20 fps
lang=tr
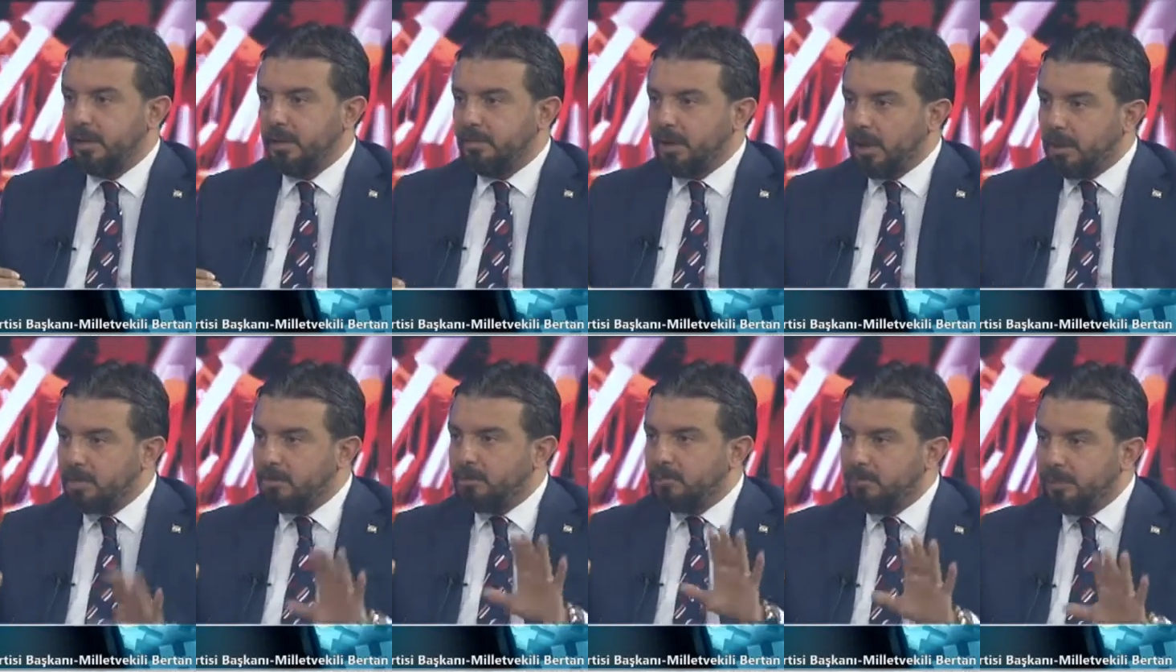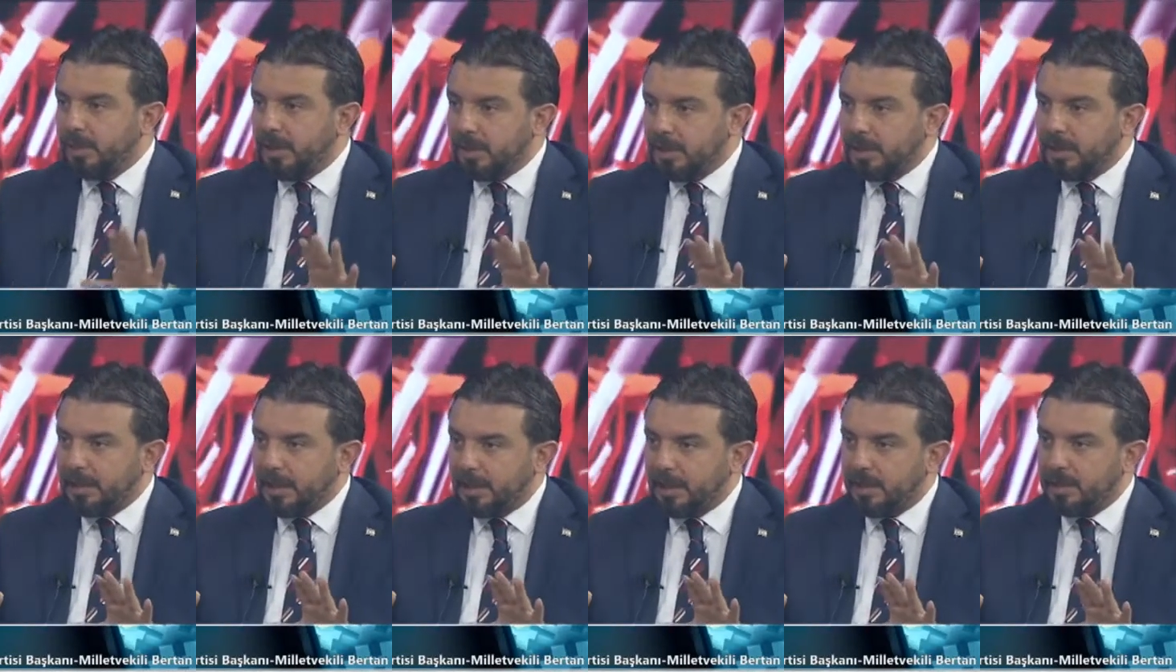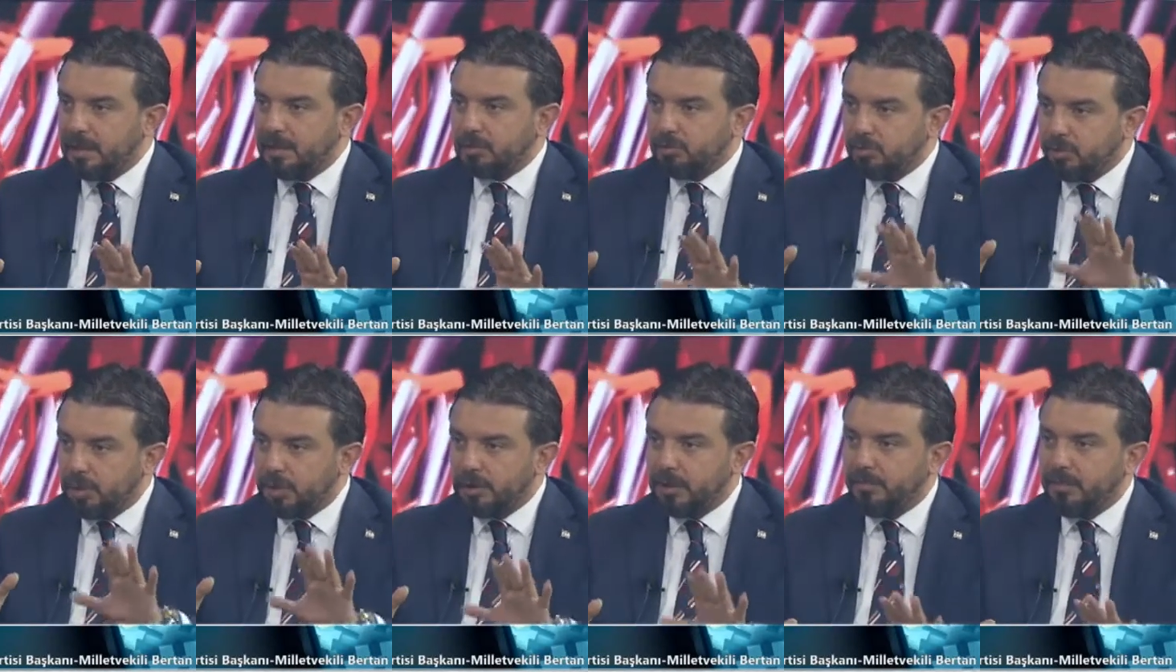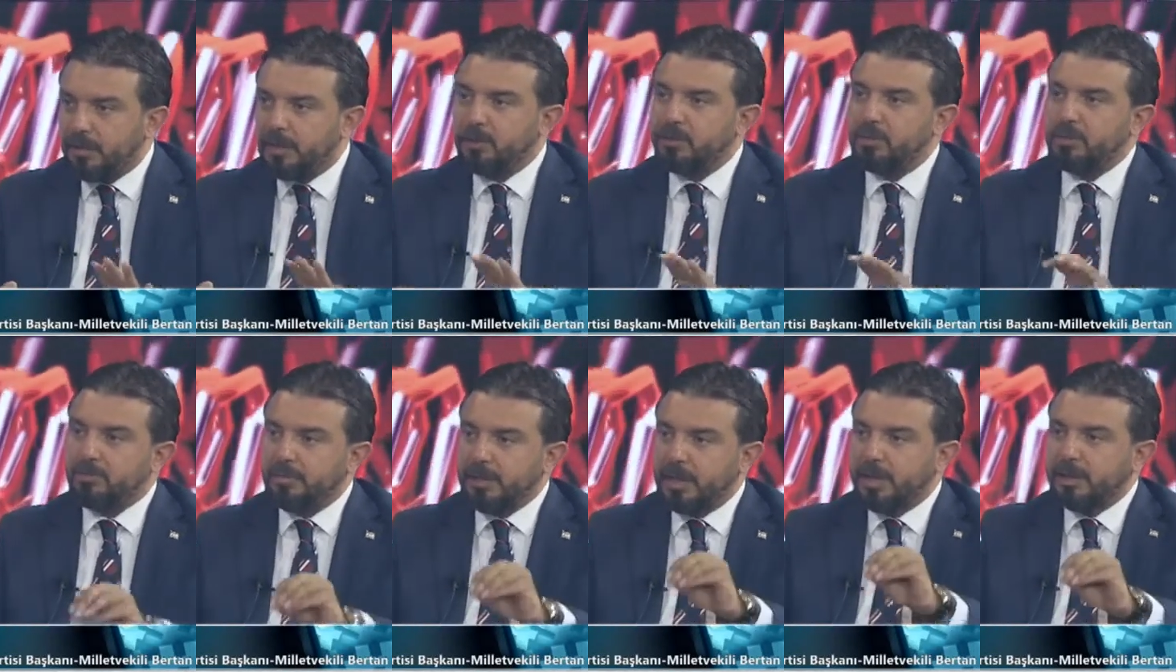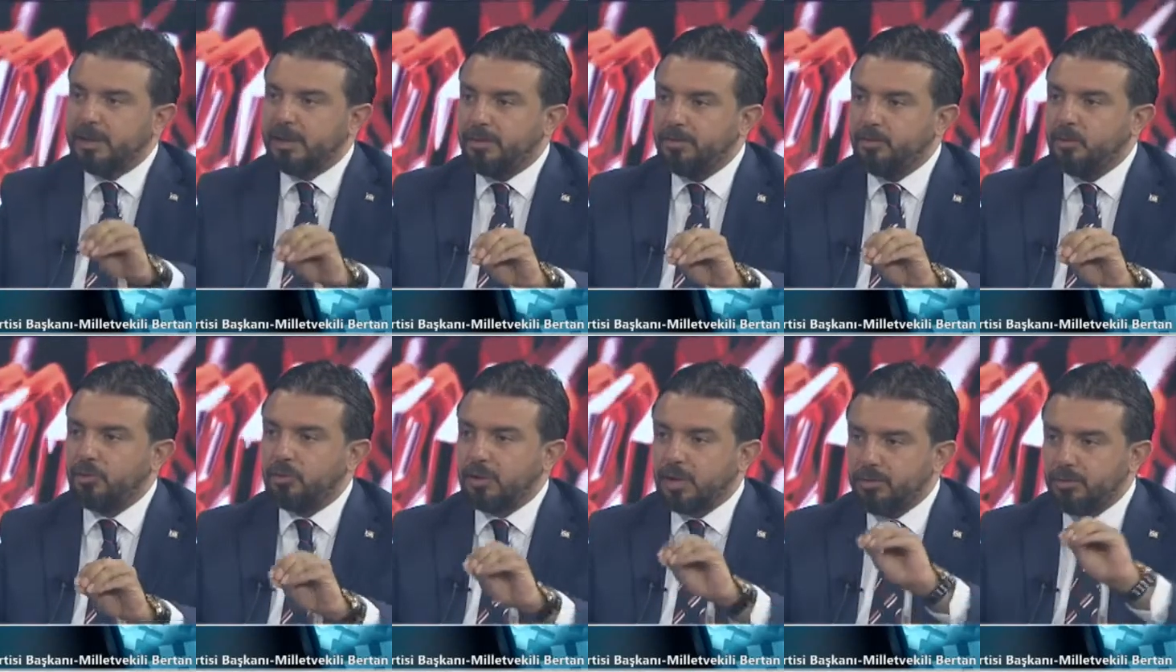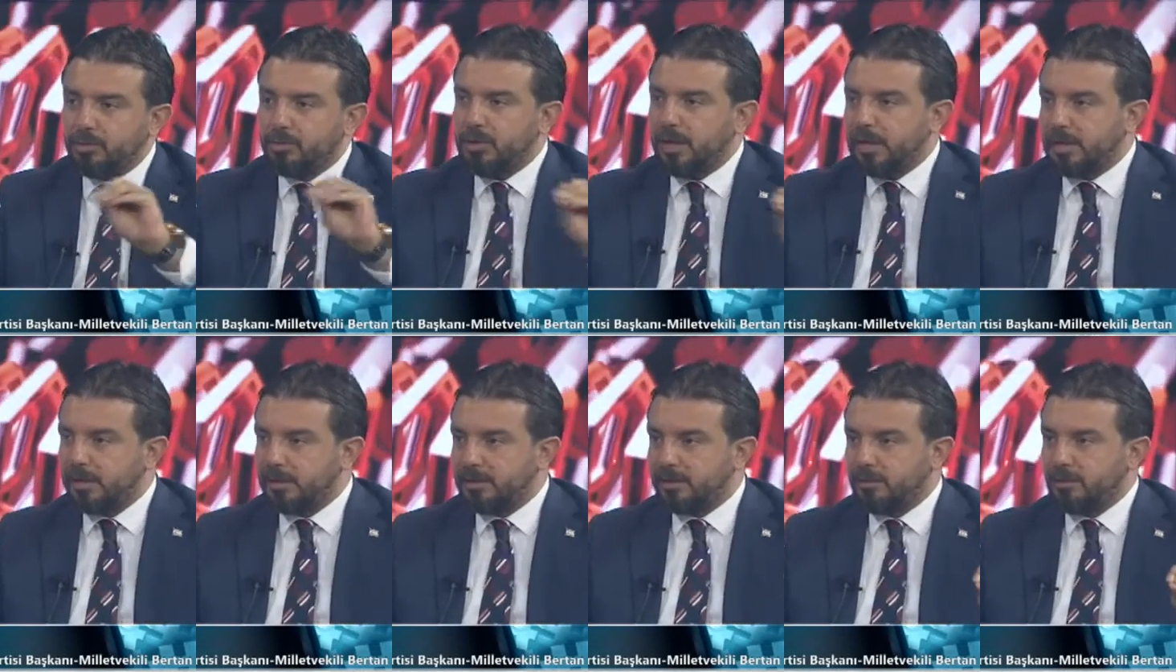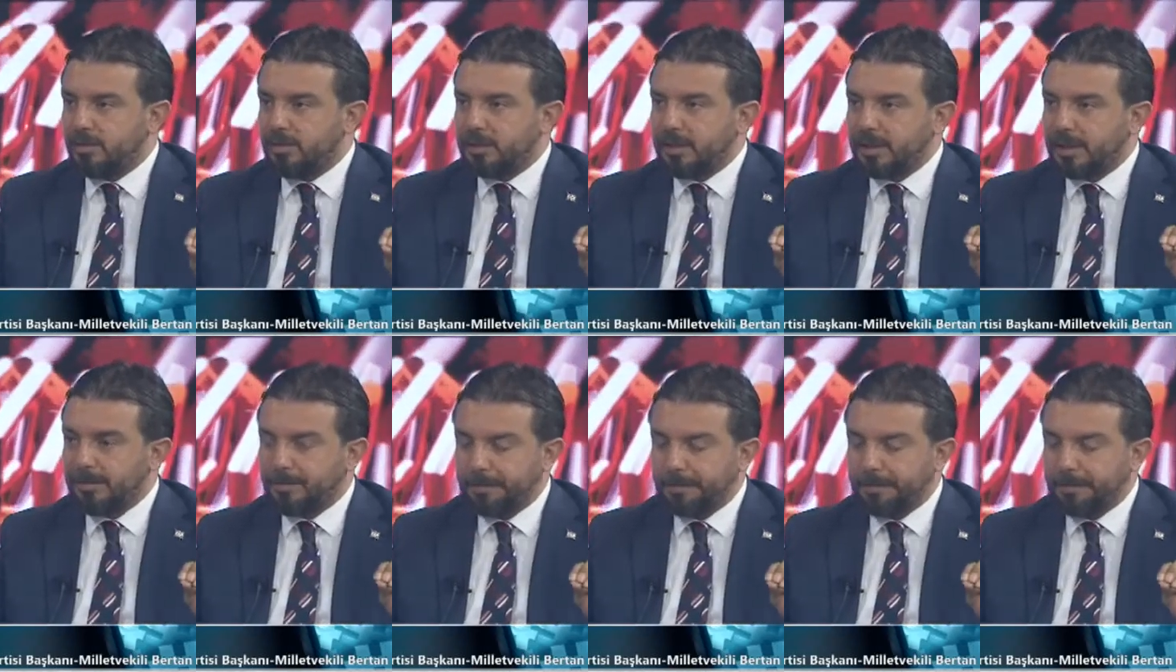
Bakın bu bilgileri şu anda veriyorum. Geleceğim noktayı bütün herkes görecek.